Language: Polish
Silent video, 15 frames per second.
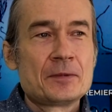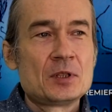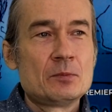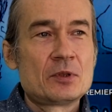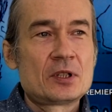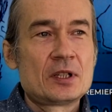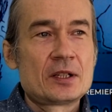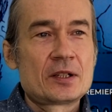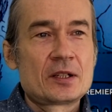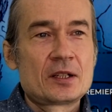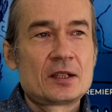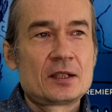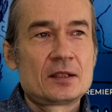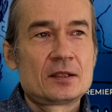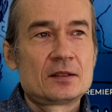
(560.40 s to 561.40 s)
i myślę,
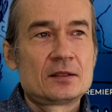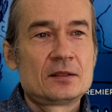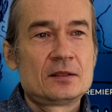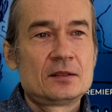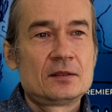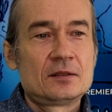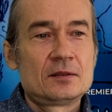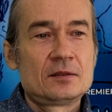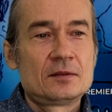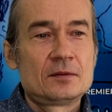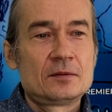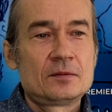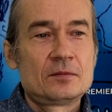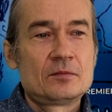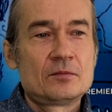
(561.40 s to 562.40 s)
że
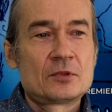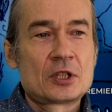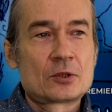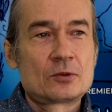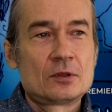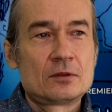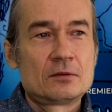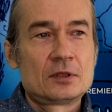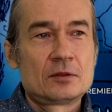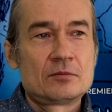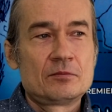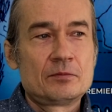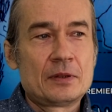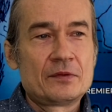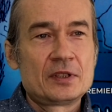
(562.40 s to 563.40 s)
y, rzecz, którą no,
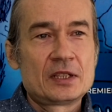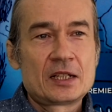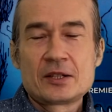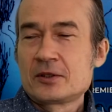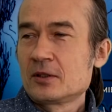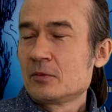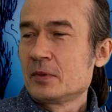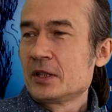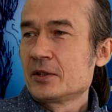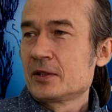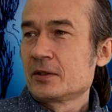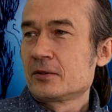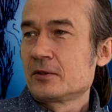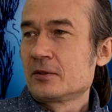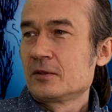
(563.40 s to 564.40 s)
pewnie należy
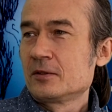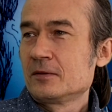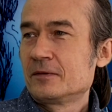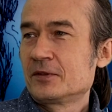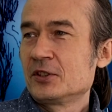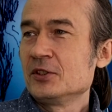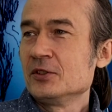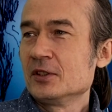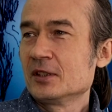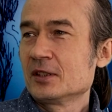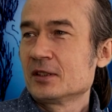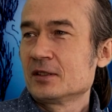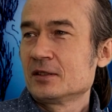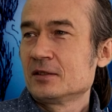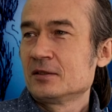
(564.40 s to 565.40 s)
obejrzeć w
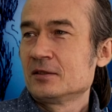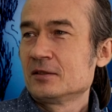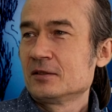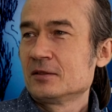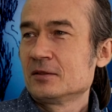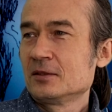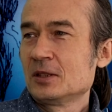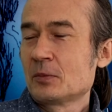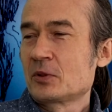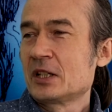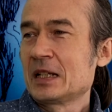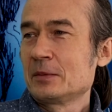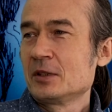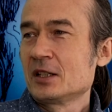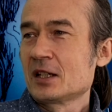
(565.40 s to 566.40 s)
kinie, y, no
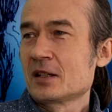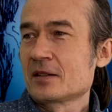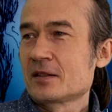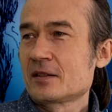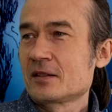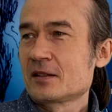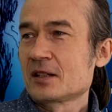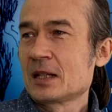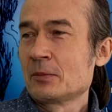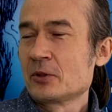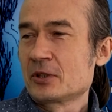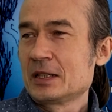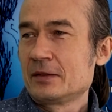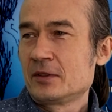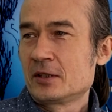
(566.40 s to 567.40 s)
przynajmniej raz, a
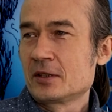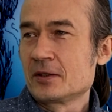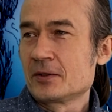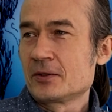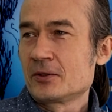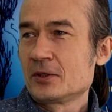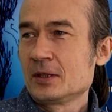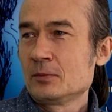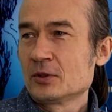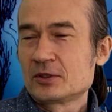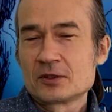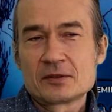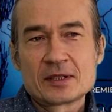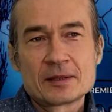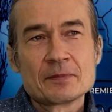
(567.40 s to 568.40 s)
może nawet częściej, bo
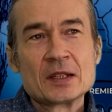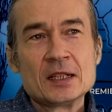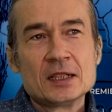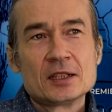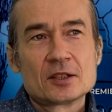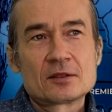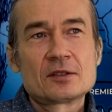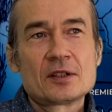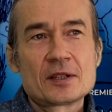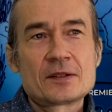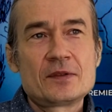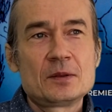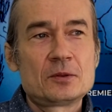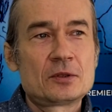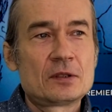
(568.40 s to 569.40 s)
to jest, no, to jest
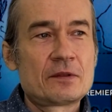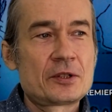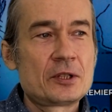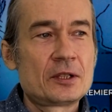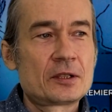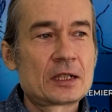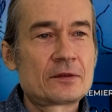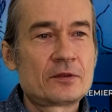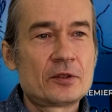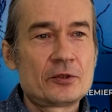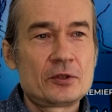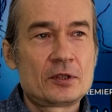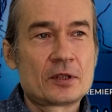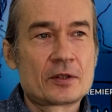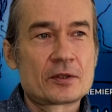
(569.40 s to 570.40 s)
film, który właśnie no tak
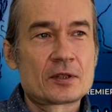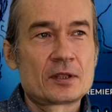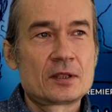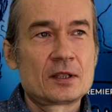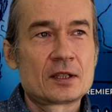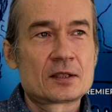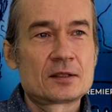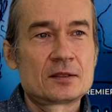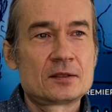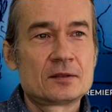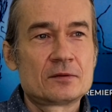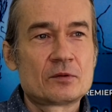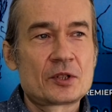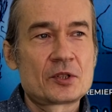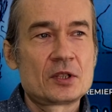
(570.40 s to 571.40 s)
wchodzi troszkę jak
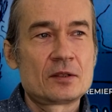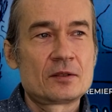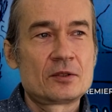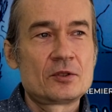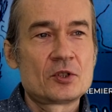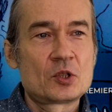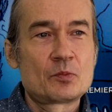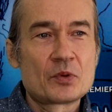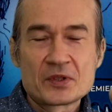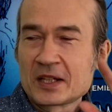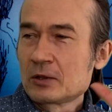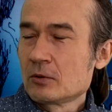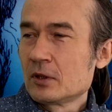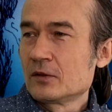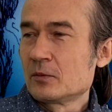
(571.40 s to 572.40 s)
właśnie gdzieś poza
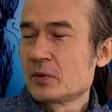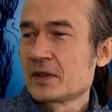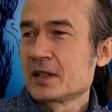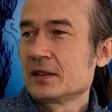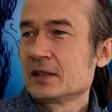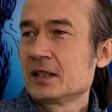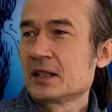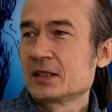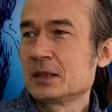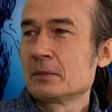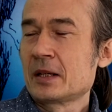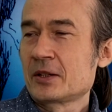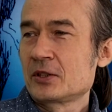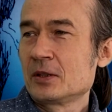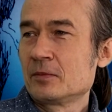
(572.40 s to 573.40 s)
głową, poza intelektem,
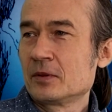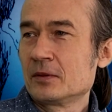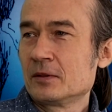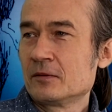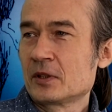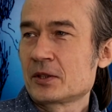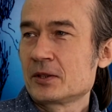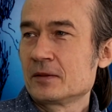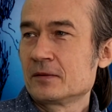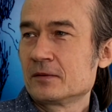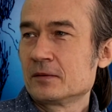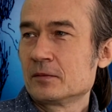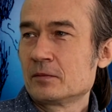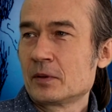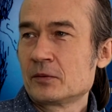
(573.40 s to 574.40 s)
bardziej po, właśnie
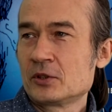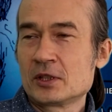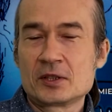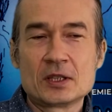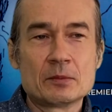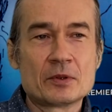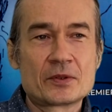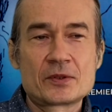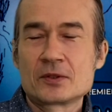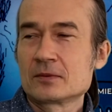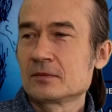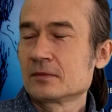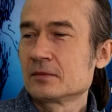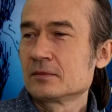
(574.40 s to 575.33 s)
dzięki emocjom.